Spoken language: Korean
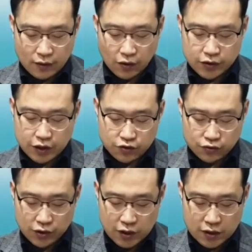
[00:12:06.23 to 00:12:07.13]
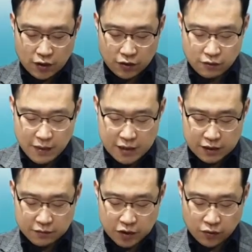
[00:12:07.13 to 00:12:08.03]
어제 주일 설교
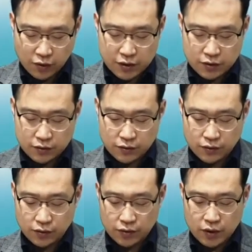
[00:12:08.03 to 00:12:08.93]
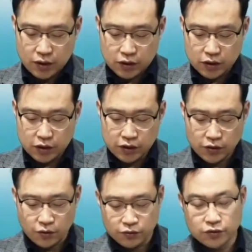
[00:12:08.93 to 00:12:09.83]
말씀을 통해서도 들은
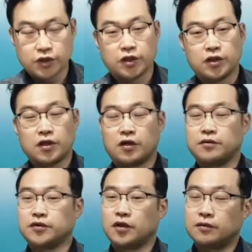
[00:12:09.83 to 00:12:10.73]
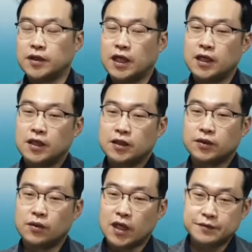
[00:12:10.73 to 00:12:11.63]
교훈을 여러분 너무나
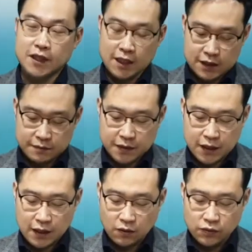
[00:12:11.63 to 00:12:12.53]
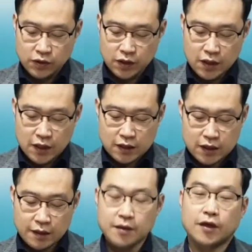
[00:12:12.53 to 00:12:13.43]
놀랍지 않습니까? 오늘
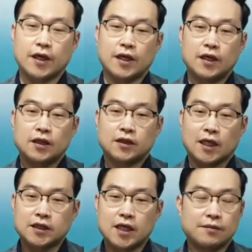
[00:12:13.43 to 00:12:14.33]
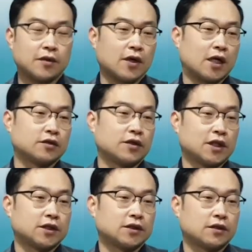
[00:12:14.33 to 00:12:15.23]
새벽에 다시 한번
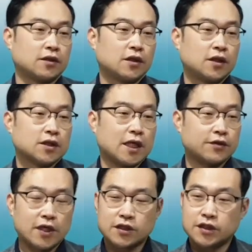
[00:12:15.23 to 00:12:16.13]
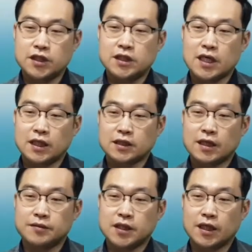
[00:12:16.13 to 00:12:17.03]
강조하시죠. 사도행전 2장,
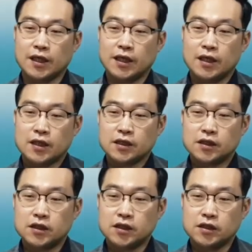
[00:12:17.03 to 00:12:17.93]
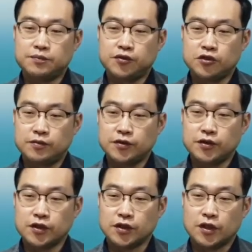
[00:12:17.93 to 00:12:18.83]
3장의 그
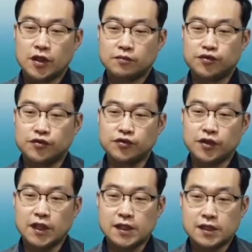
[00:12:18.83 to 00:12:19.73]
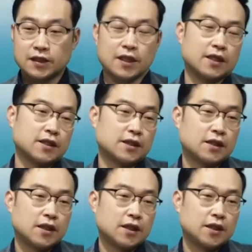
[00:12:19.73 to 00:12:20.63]
불붙는 부흥이 있을 때는
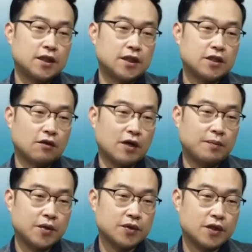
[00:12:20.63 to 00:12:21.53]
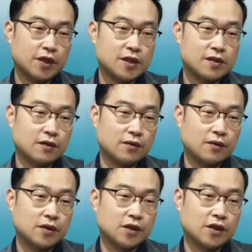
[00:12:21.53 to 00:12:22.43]
이적과 표적이
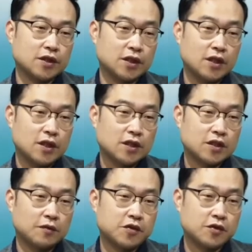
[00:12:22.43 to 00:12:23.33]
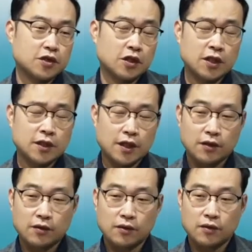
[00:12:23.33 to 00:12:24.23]
있었고 그것이 접촉적이
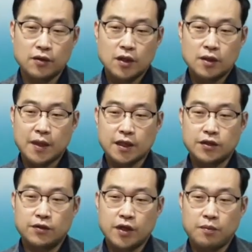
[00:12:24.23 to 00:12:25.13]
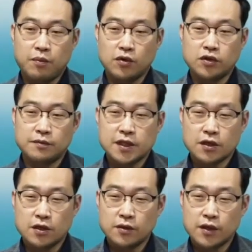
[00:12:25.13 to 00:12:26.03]
되었고 베드로의 복음의
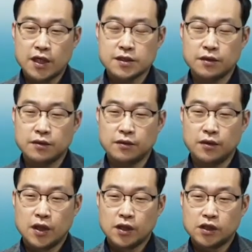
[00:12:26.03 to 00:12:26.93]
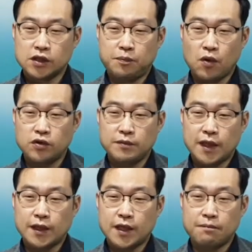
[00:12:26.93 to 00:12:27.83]
설교가 있었고 그
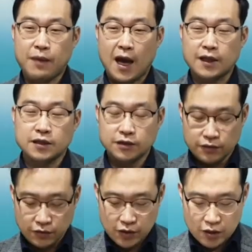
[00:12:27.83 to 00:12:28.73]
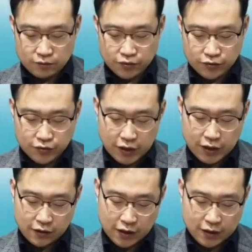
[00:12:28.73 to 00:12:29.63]
복음에 대한 반응으로 부흥이
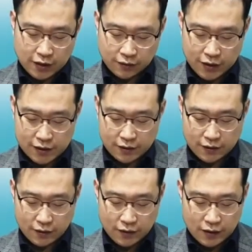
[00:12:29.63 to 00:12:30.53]
일어났다고 했어요.